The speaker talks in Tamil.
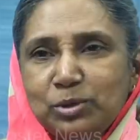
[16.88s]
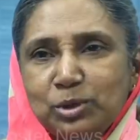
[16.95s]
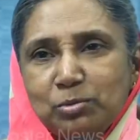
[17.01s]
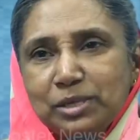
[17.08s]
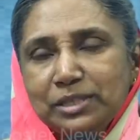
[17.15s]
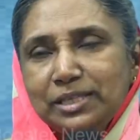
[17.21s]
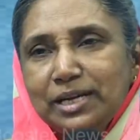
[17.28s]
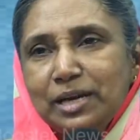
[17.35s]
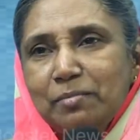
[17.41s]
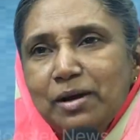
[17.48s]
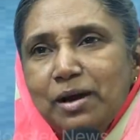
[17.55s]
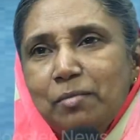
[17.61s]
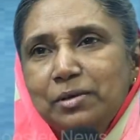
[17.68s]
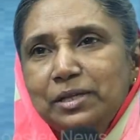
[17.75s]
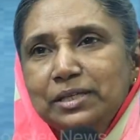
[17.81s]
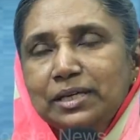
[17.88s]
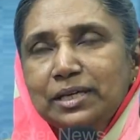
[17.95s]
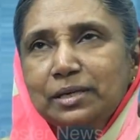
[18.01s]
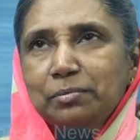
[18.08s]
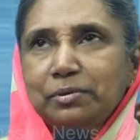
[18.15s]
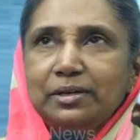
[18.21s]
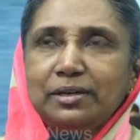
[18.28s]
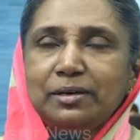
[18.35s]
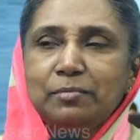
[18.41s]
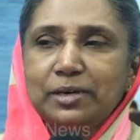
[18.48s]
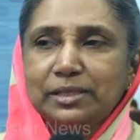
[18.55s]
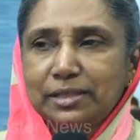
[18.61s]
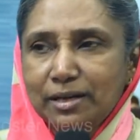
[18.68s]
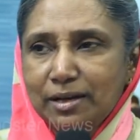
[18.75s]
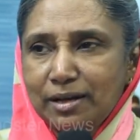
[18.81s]
பொண்ணு பார்த்துடலாமா அப்படின்னு கேட்குறப்ப ஆ
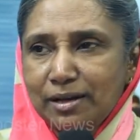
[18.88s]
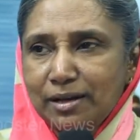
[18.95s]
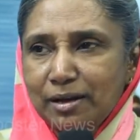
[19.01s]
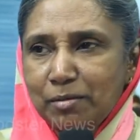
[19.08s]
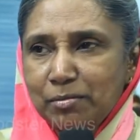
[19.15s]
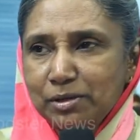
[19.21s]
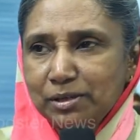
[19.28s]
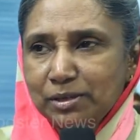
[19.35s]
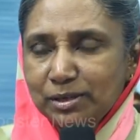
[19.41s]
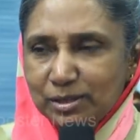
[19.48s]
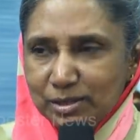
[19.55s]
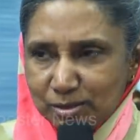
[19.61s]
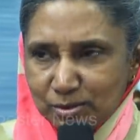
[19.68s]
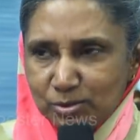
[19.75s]
பார்த்துடலாம் அப்படின்னு